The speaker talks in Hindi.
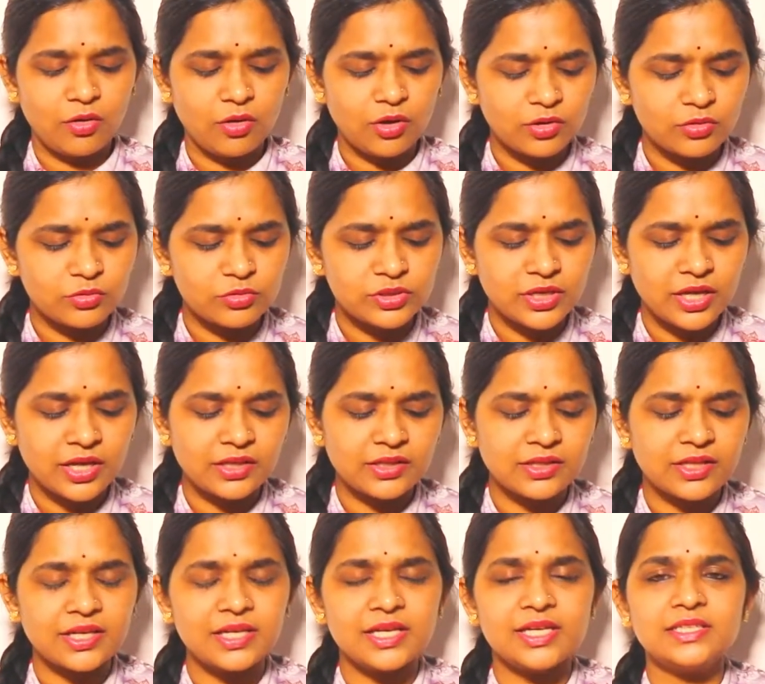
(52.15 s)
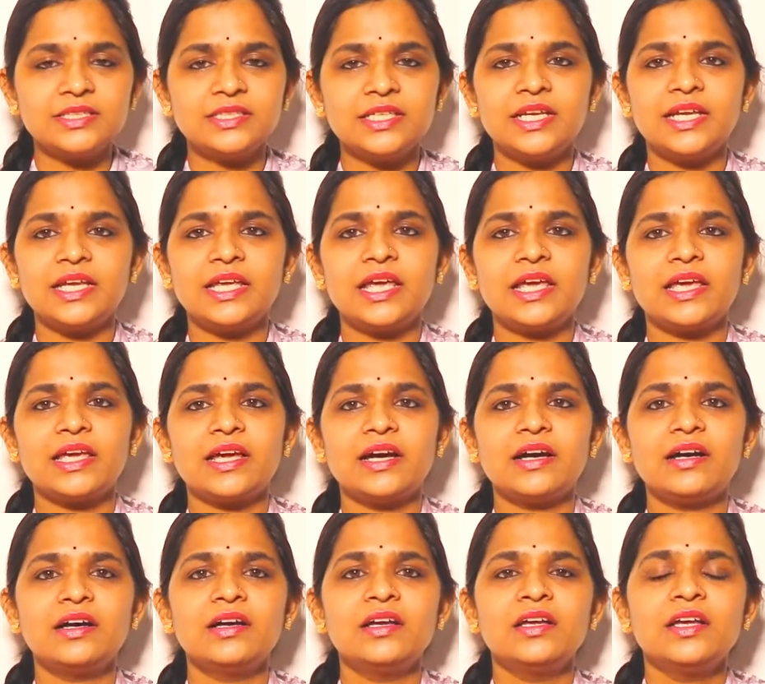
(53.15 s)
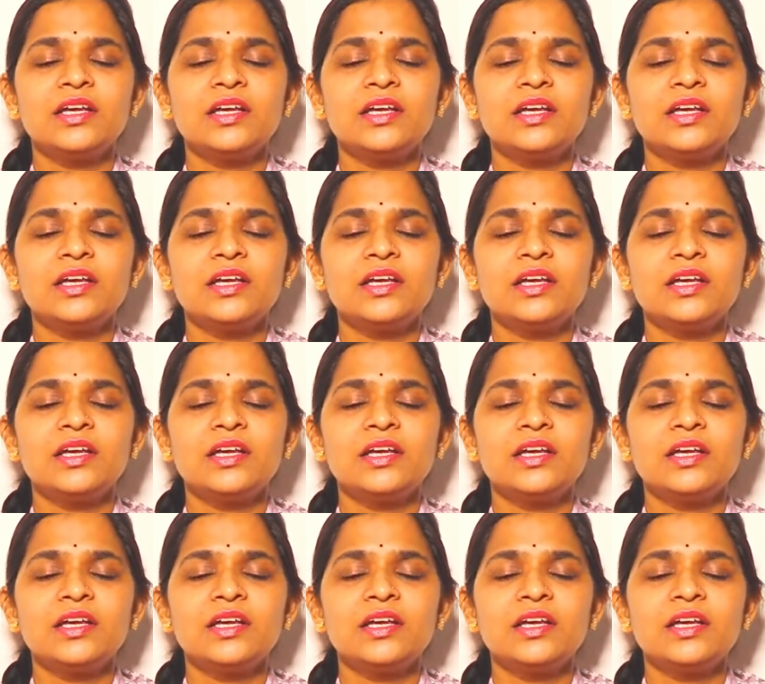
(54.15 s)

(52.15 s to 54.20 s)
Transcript: और उसके अंदर इस तरीके का